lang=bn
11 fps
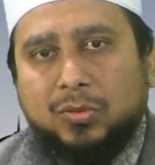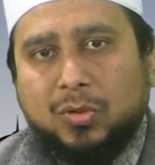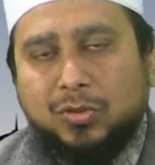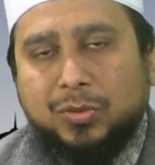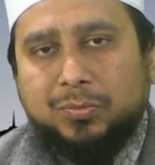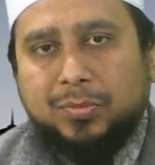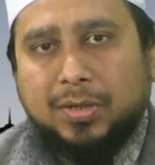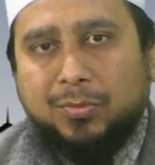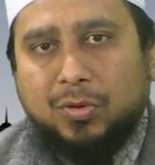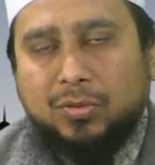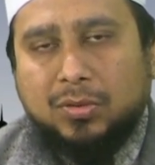রজব
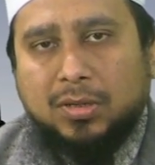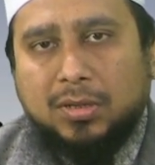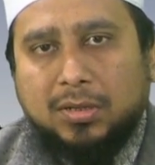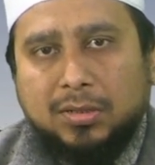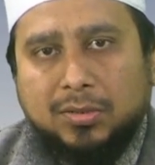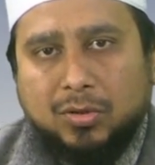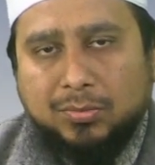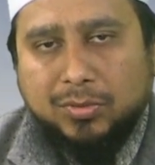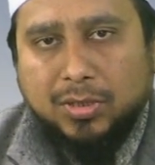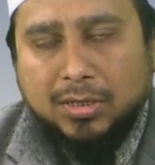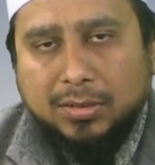এবং
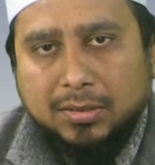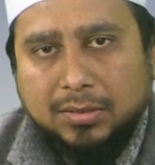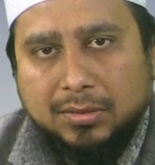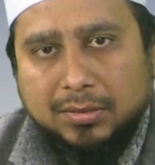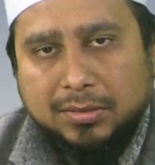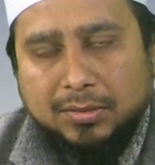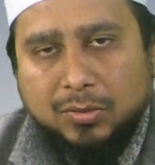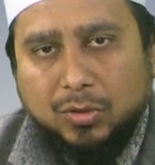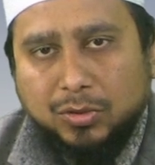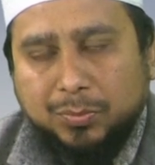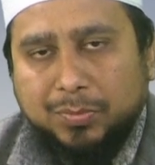রমদান
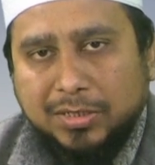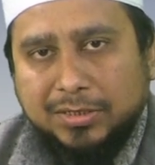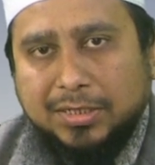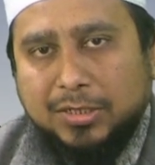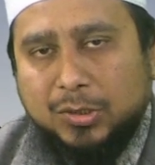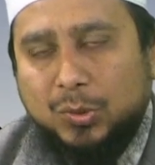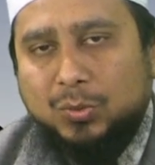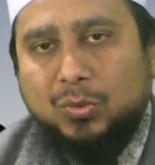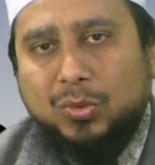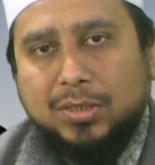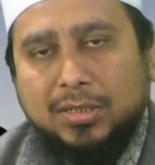রজব মাস থেকে শুরু
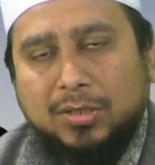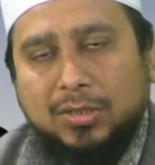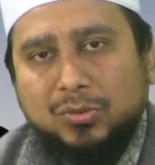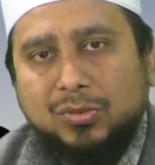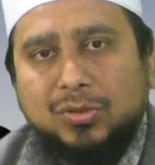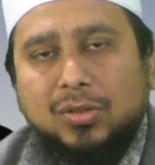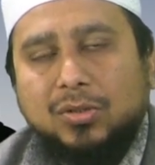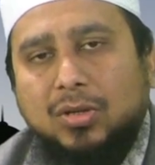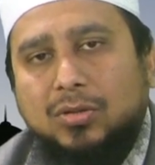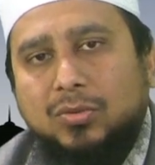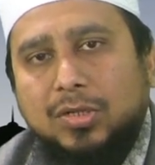করে আল্লাহ রসুল
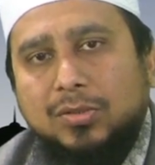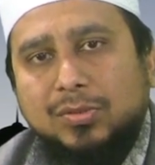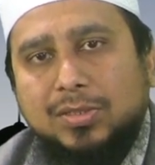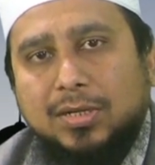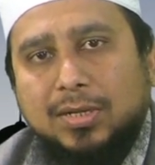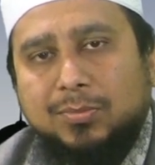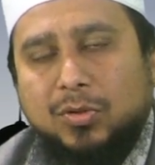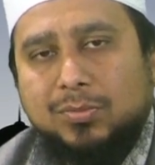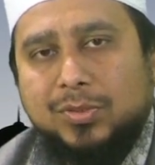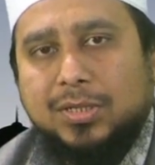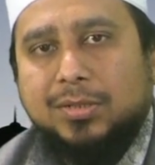সাল্লাহ আলী ওসাল্লাম
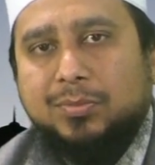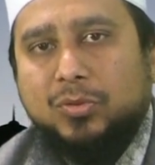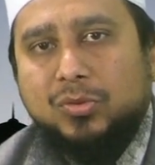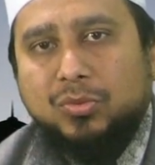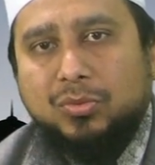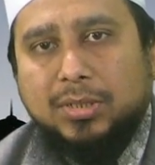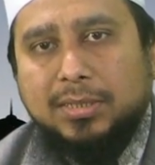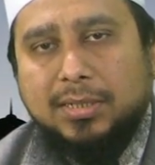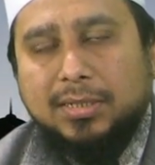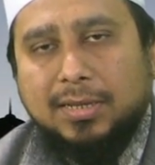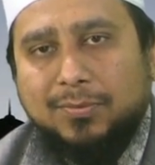রমজানের প্রস্তুতি
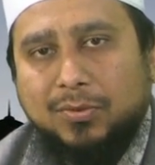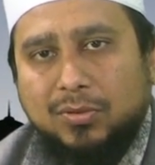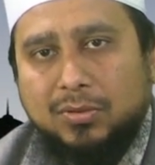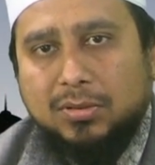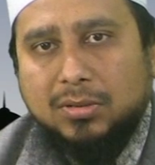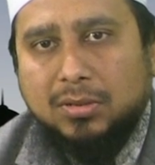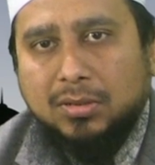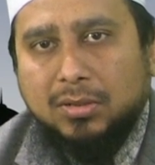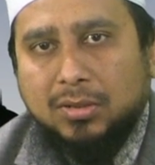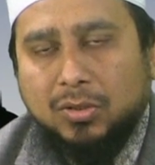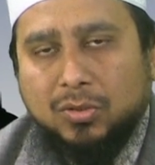নিতেন এবং
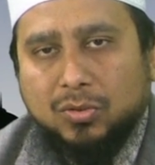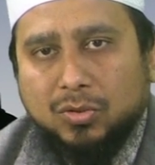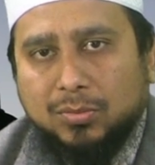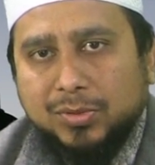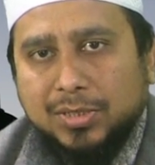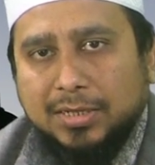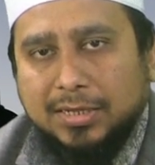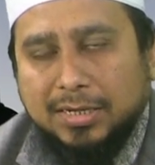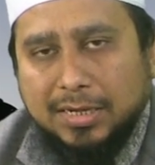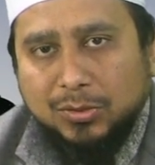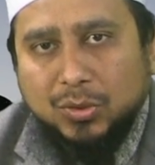রমজানকে
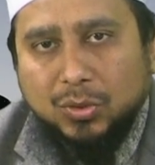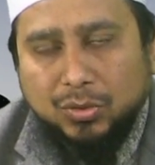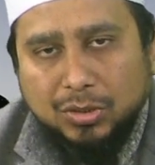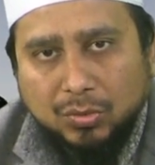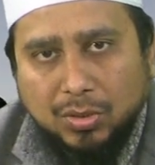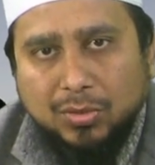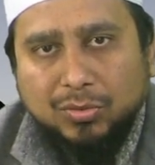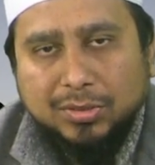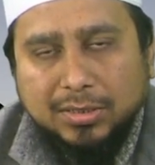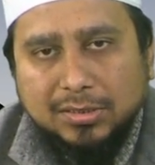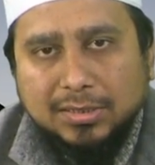কেন্দ্র করে দোয়া
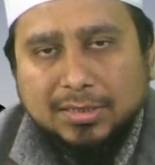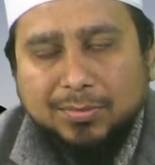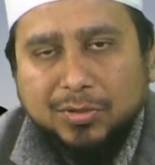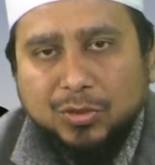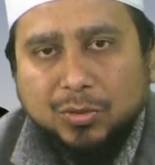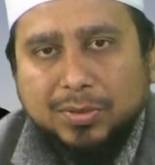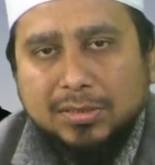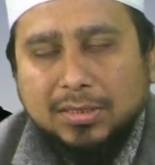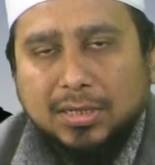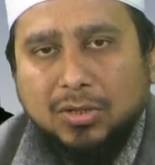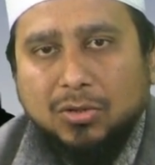করতেন যেটা আমরা সবাই
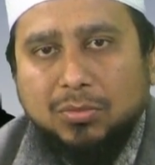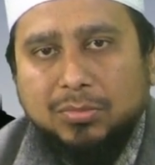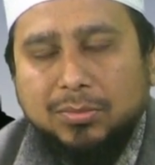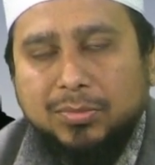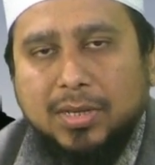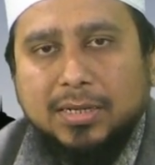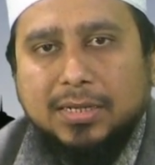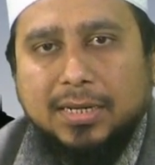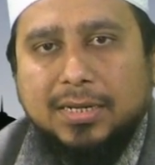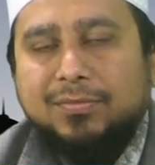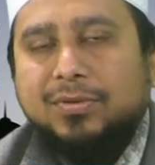জানি আল্লাহ বারিক
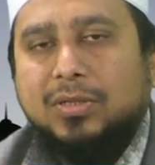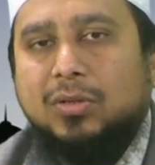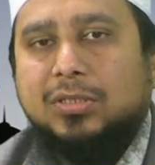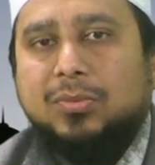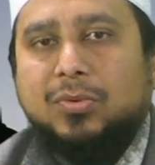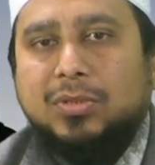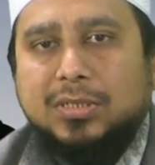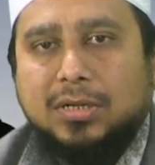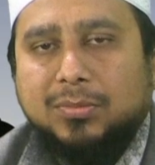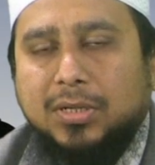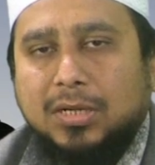লেনাফি রজাব ওয়া
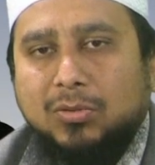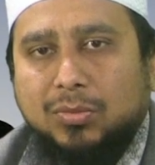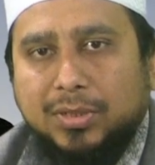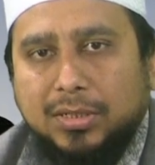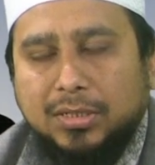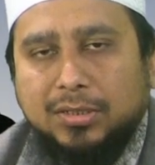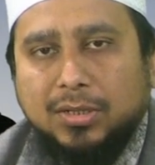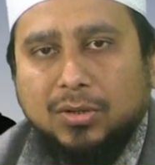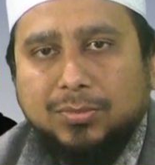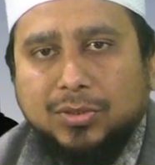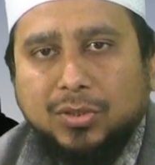শাহবান ওয়াবা লিগনা
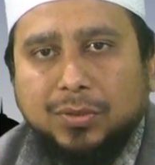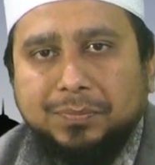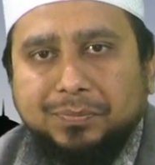রমাদন